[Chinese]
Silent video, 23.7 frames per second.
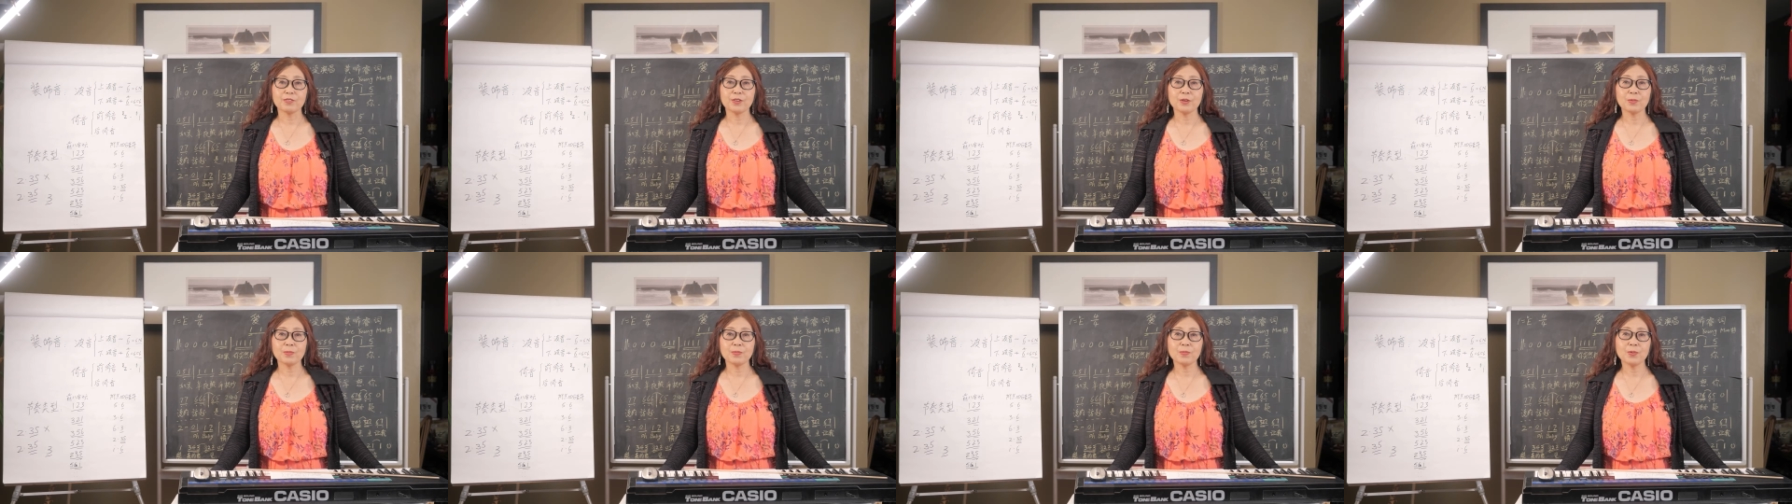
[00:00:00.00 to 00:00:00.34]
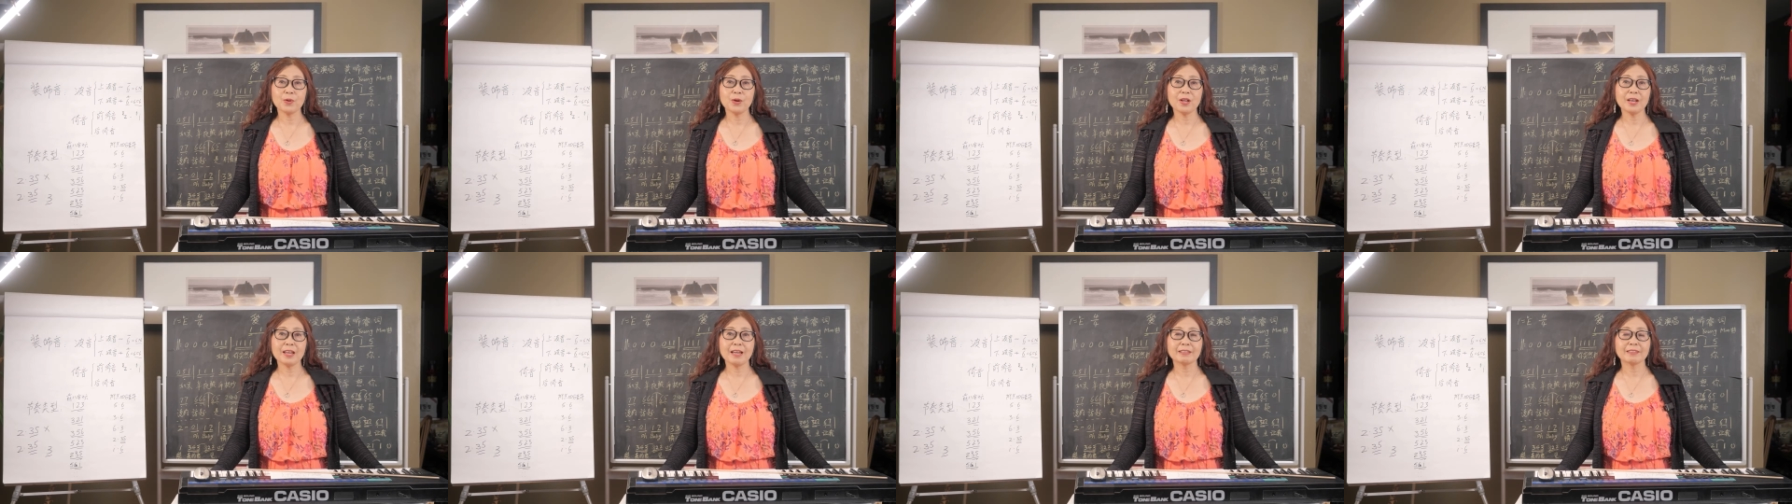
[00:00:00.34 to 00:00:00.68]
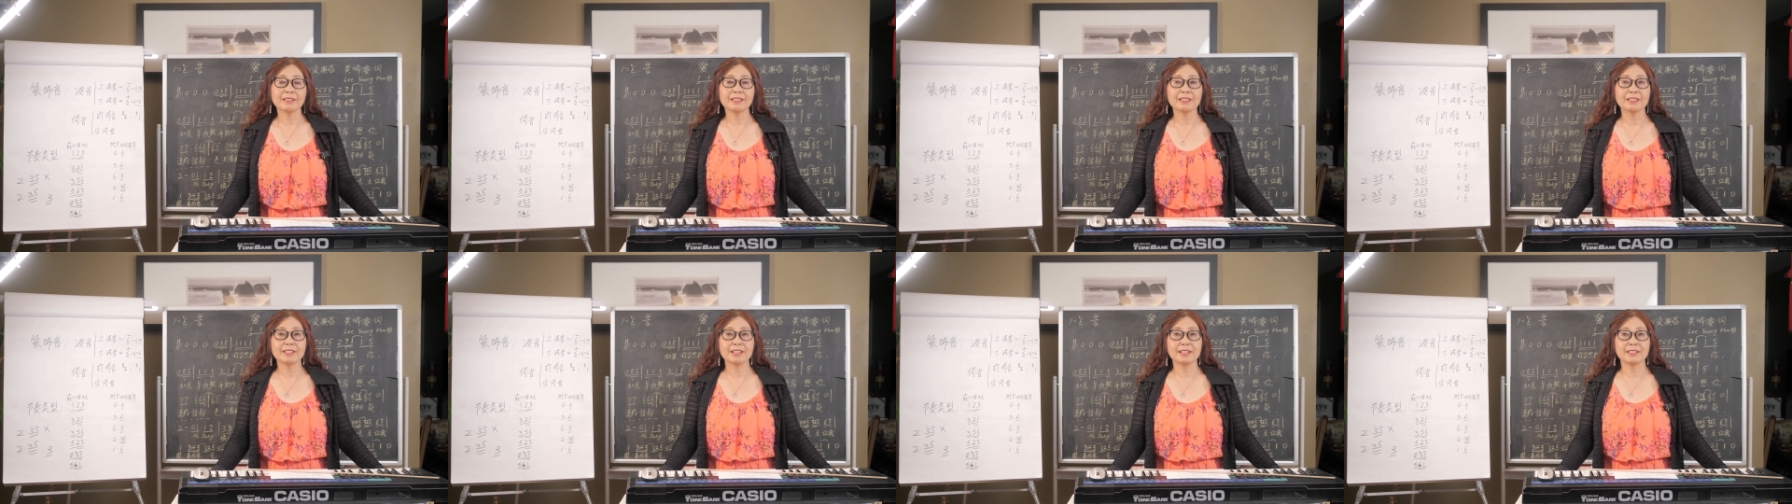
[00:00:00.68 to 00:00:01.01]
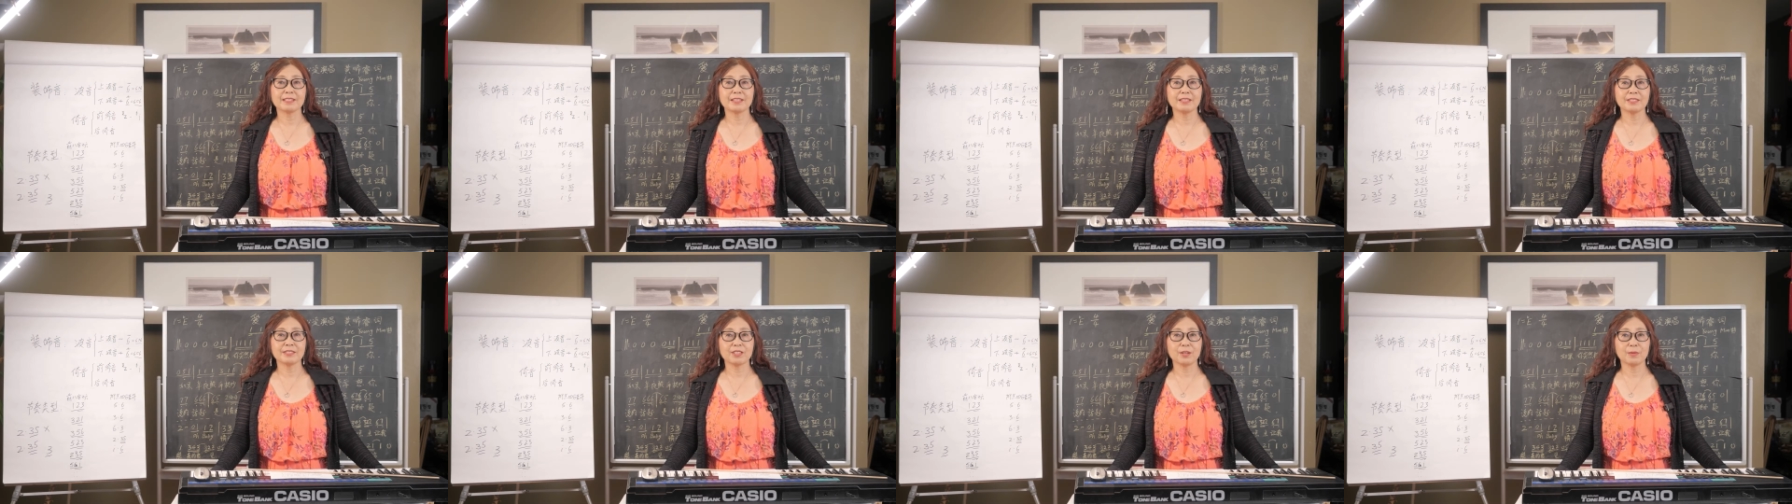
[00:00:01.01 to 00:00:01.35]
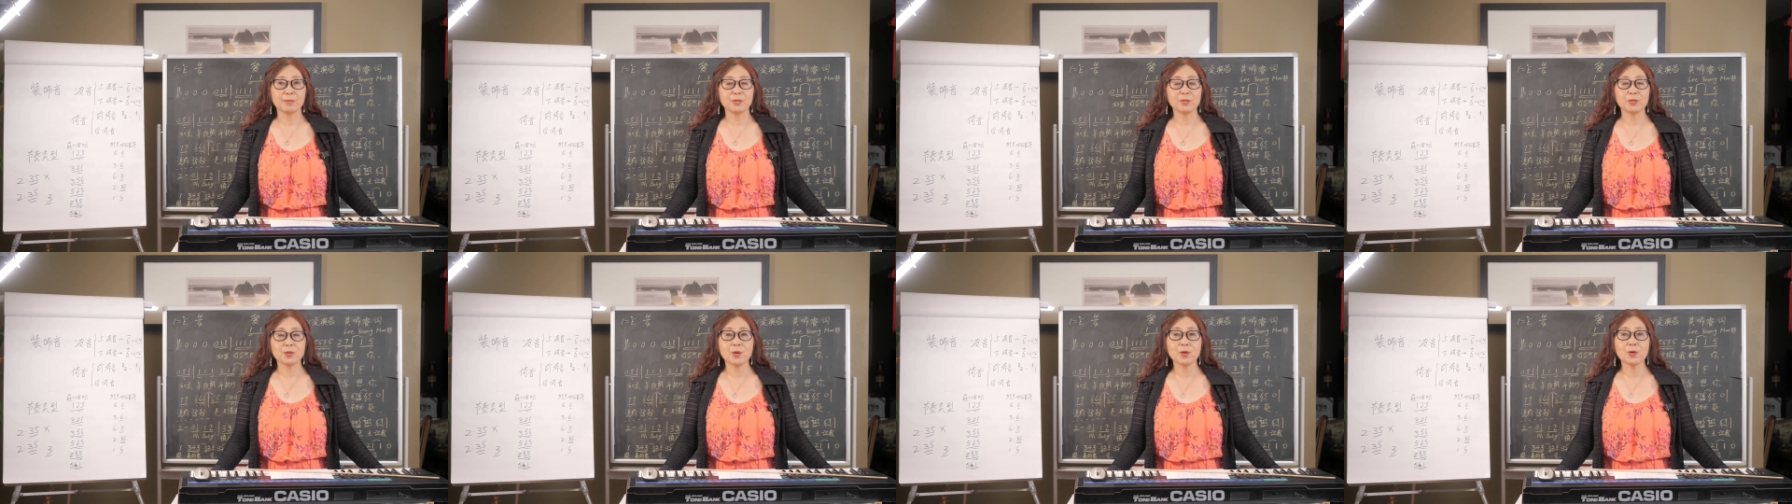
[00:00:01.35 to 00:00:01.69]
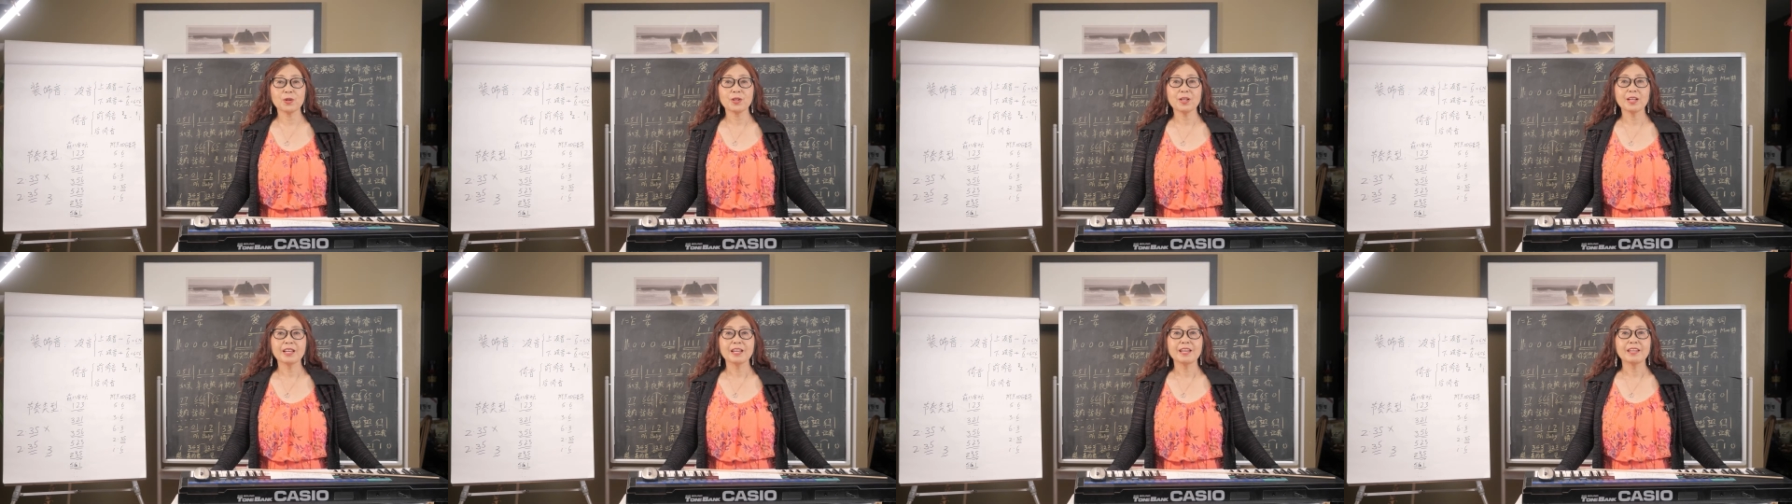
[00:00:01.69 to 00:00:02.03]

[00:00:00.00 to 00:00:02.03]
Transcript: 风破浪的姐姐》节目中，